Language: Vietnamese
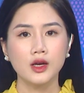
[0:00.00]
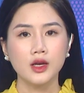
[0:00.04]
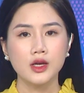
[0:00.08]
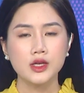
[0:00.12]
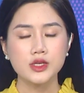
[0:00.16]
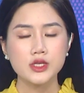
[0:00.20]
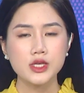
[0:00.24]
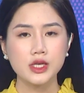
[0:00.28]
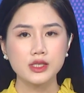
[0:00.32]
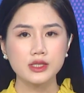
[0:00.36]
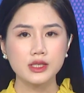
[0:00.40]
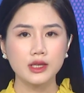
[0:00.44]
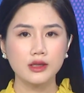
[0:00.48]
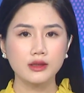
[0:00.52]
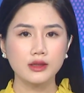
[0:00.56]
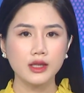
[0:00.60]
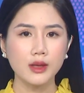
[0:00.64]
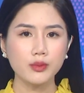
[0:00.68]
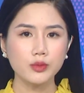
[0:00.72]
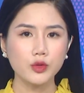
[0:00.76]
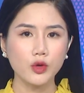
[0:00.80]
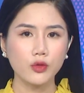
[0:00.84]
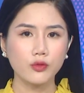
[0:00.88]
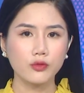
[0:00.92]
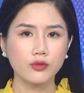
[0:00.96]
Chương trình tiếp
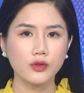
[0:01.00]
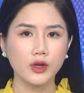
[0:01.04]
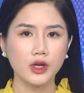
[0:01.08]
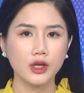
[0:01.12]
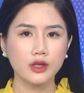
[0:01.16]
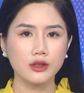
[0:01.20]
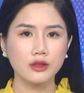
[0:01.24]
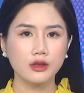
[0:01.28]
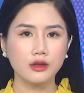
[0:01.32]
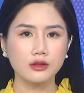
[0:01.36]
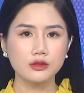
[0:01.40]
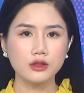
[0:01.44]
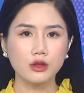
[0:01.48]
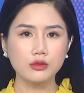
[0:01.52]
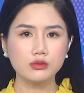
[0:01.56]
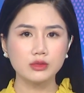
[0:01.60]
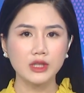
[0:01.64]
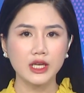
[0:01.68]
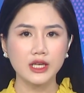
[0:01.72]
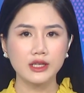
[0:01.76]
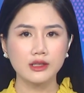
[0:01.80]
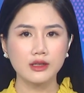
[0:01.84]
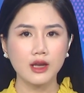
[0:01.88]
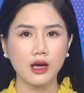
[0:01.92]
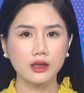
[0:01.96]
tục với những thông
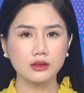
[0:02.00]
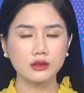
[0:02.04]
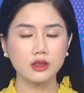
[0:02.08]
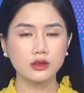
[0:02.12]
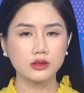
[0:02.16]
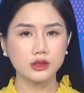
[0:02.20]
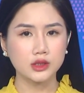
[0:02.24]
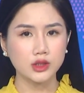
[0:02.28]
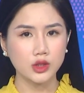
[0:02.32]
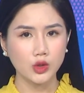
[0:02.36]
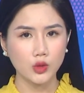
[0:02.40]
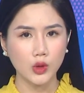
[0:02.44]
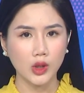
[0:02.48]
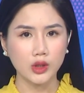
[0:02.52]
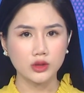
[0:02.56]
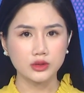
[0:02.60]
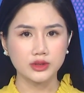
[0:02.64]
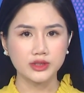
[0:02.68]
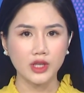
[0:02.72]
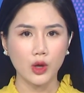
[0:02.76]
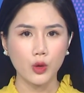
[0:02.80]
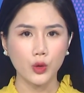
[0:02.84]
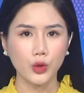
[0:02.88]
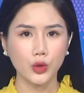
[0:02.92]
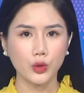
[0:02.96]
tin đang được dư luận
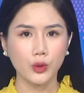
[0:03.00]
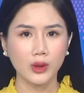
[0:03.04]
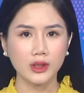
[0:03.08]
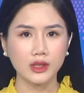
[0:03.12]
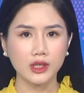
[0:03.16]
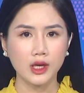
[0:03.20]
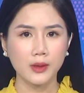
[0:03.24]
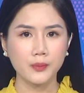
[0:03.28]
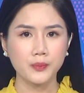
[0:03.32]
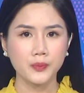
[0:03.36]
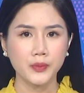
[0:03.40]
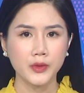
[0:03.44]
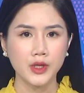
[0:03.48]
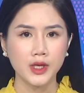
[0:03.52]
xã hội quan tâm.